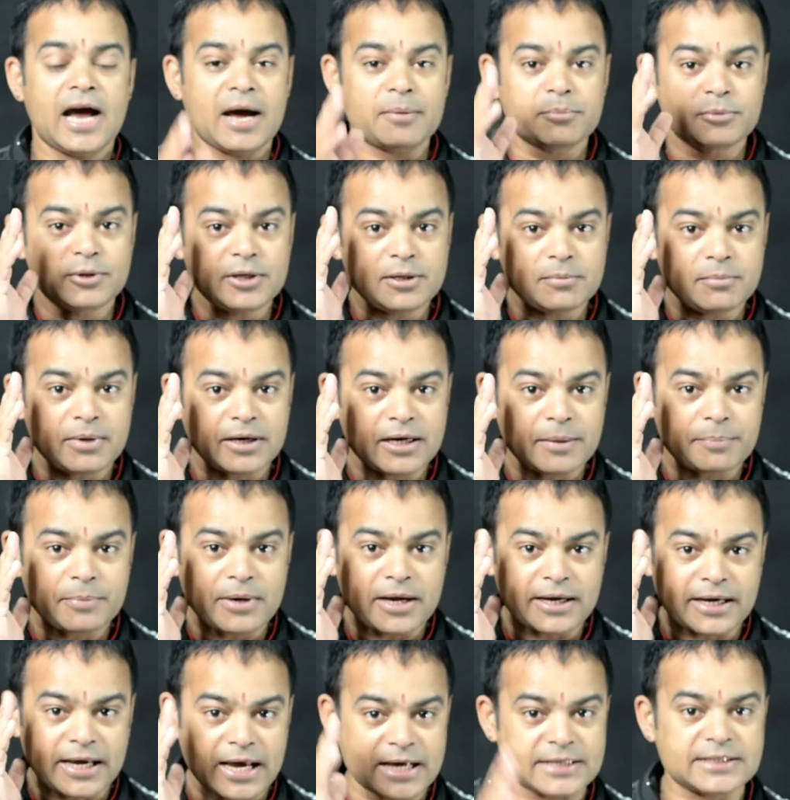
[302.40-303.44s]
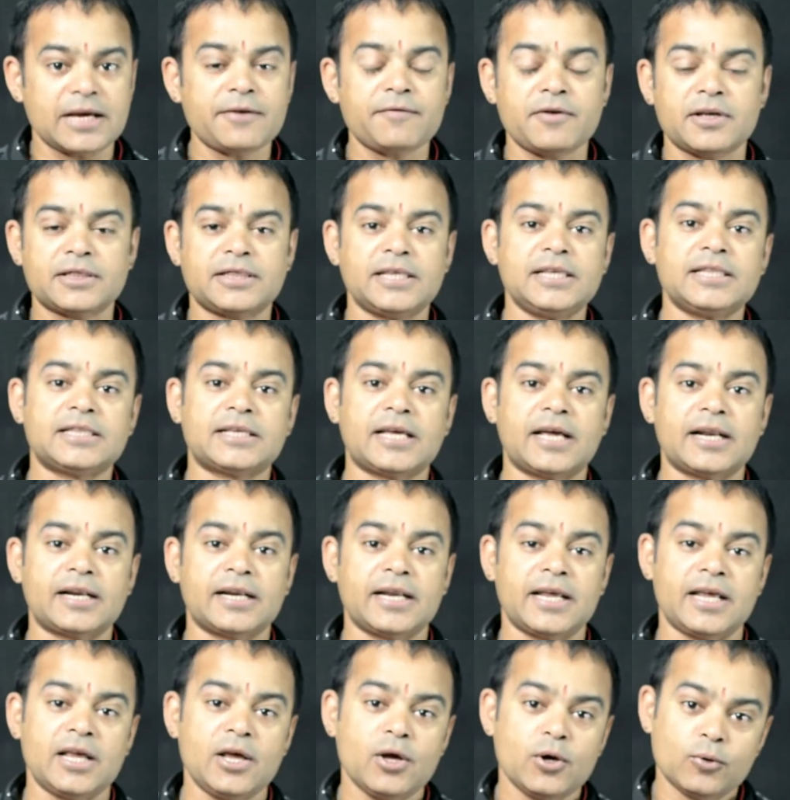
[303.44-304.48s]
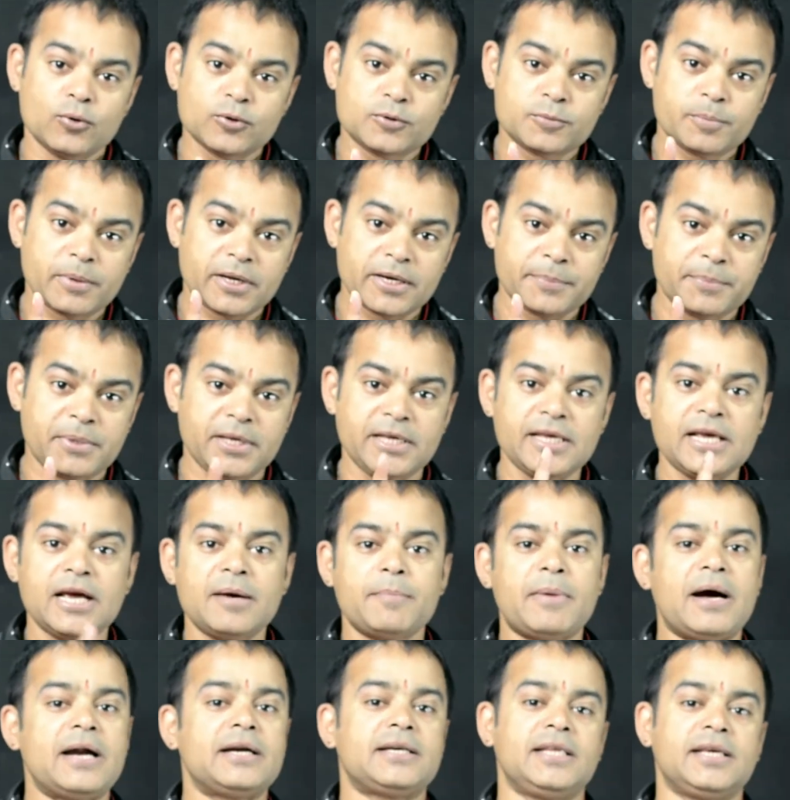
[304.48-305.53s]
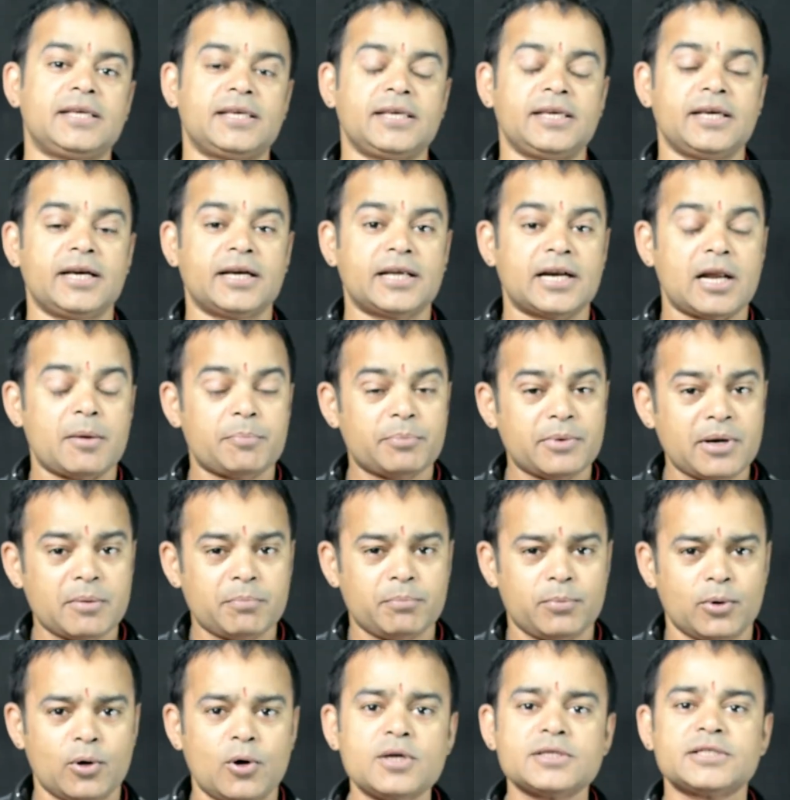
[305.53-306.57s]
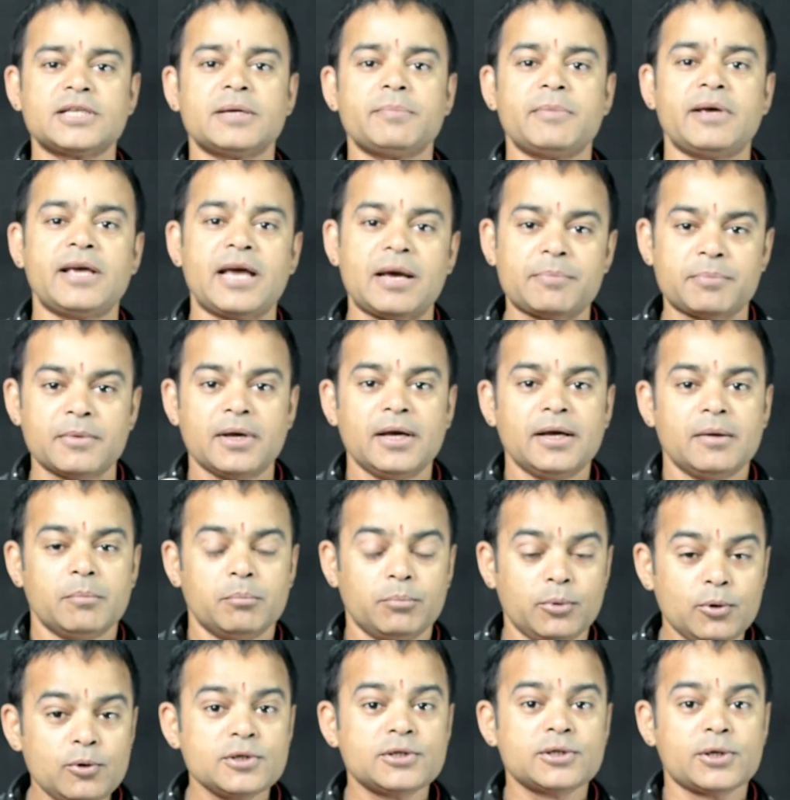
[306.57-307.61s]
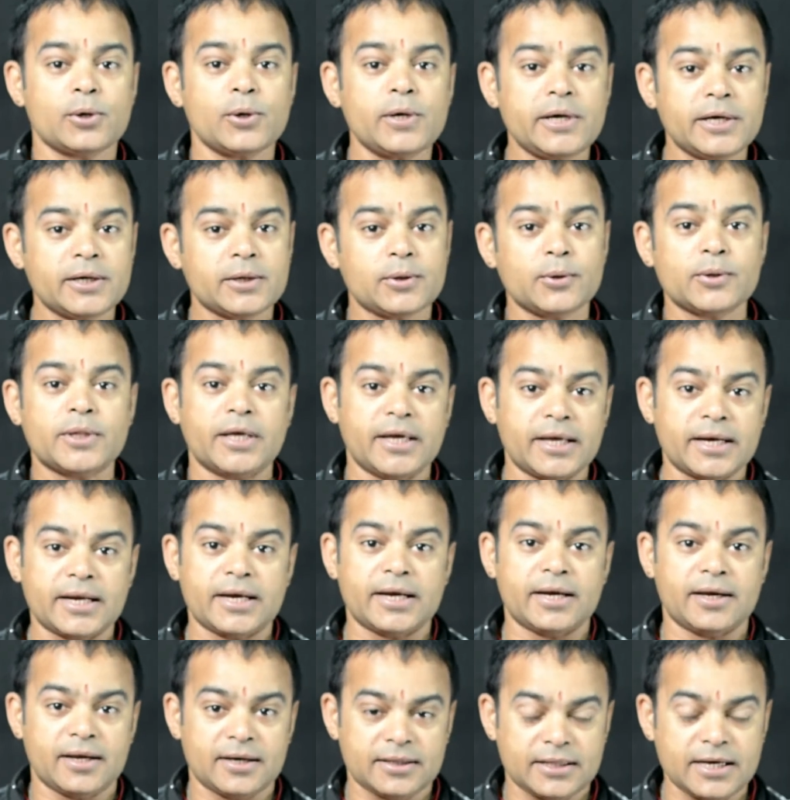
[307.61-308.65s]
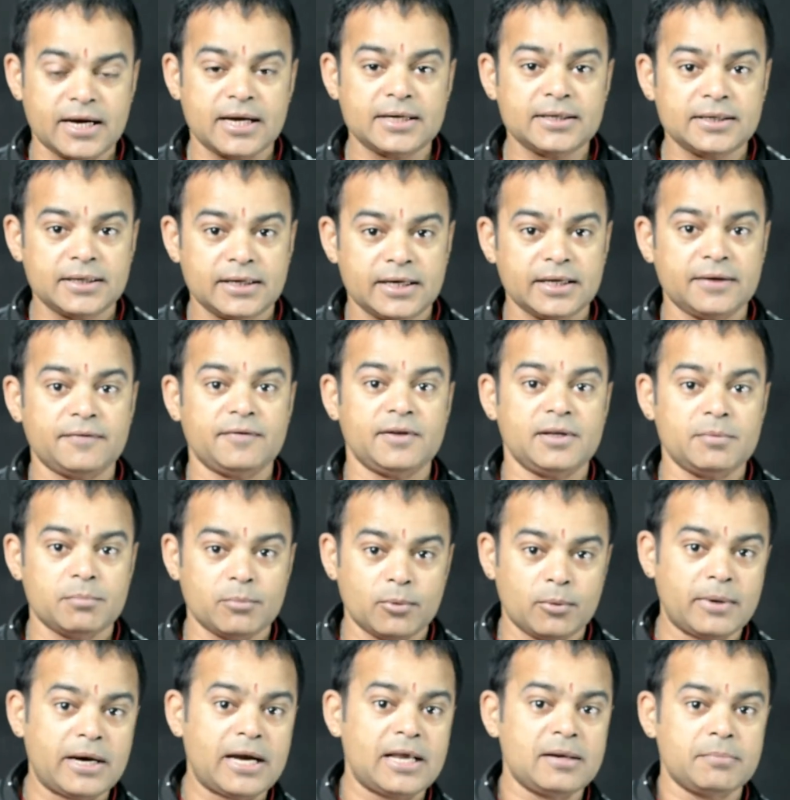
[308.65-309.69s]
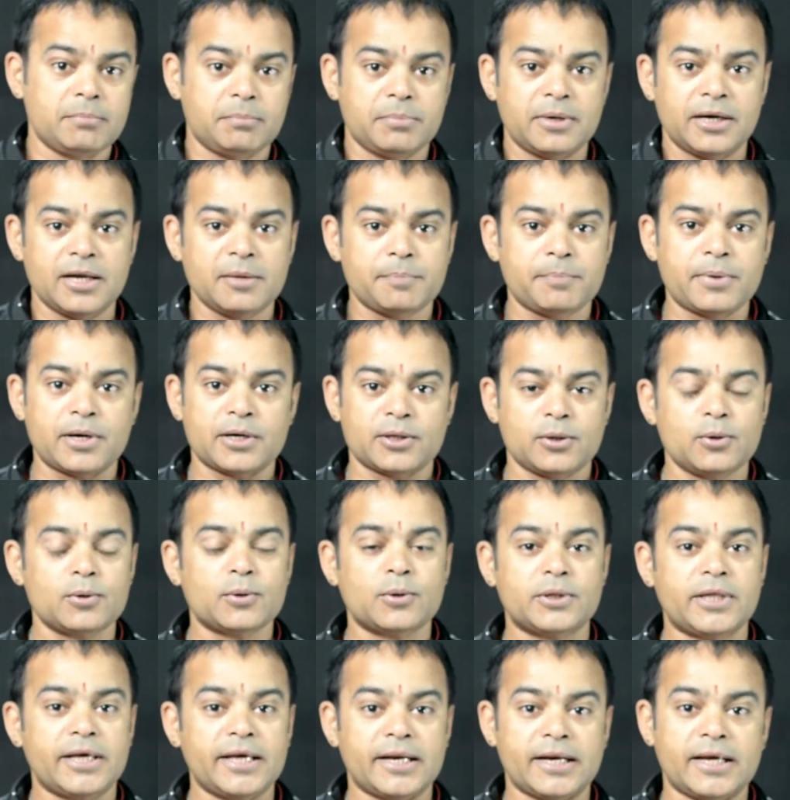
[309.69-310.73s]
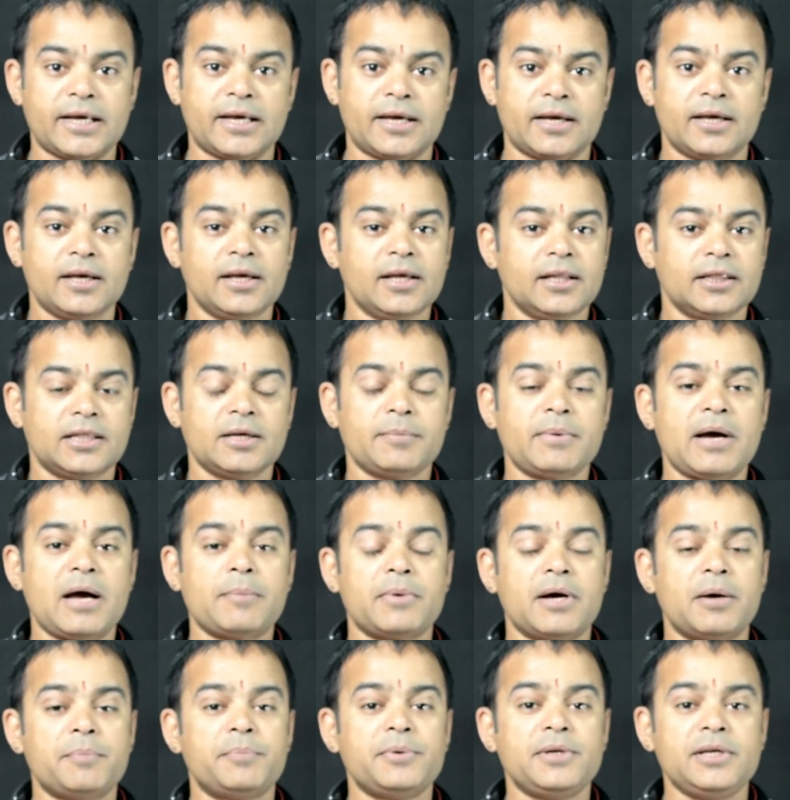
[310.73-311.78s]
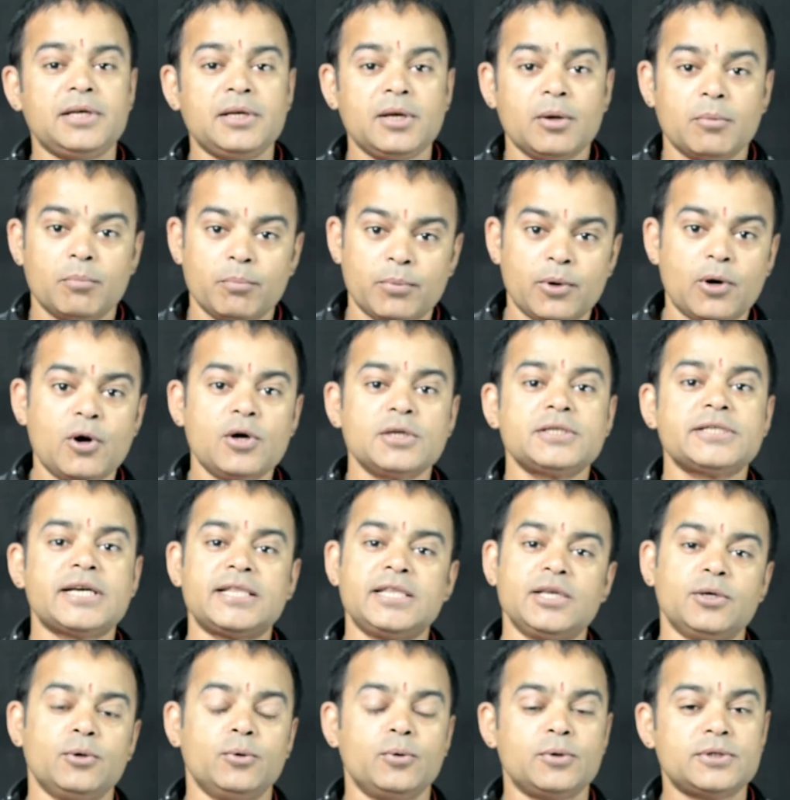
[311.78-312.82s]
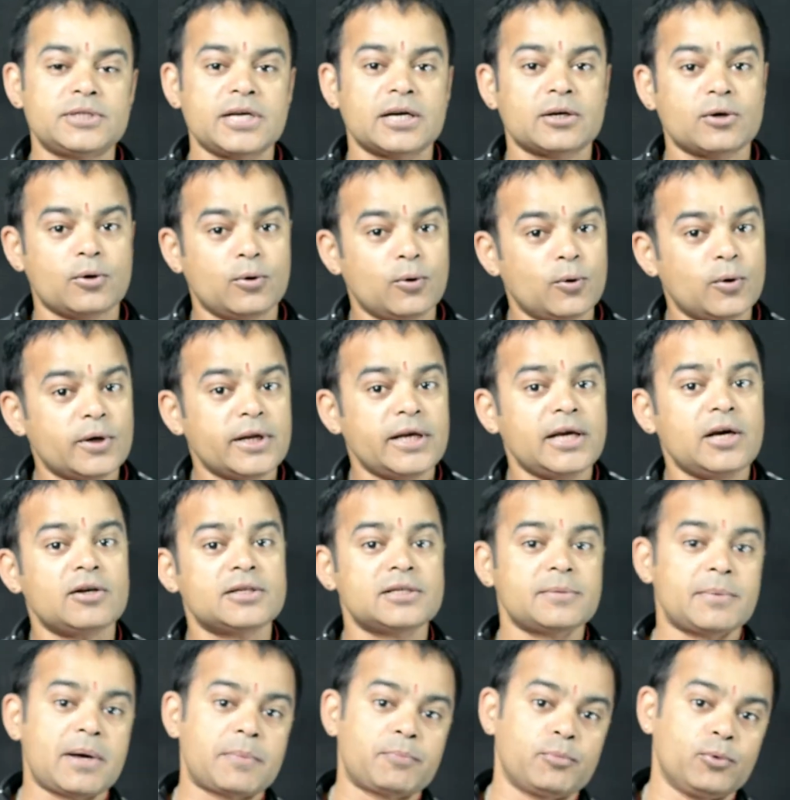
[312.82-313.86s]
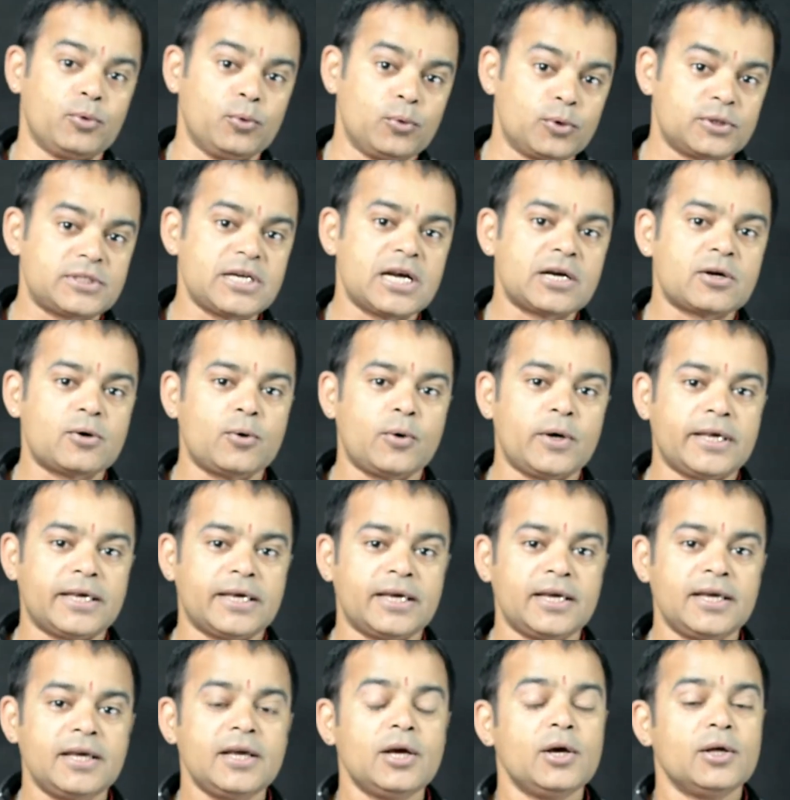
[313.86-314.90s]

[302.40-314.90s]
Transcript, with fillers: आप दिन भर अपना कैसा व्यतीत कर रहे हैं उस पर भी यह बात टिकी है अगर अपना बहुत समय आप ब्लू स्क्रीन को दे रहे हैं अर्थात टीवी मोबाइल बड़े पर्दों को दे रहे हैं तब आप अपनी बहुत ज़्यादा ऊर्जा खो रहे हैं और जब आप ऊर्जा खोएंगे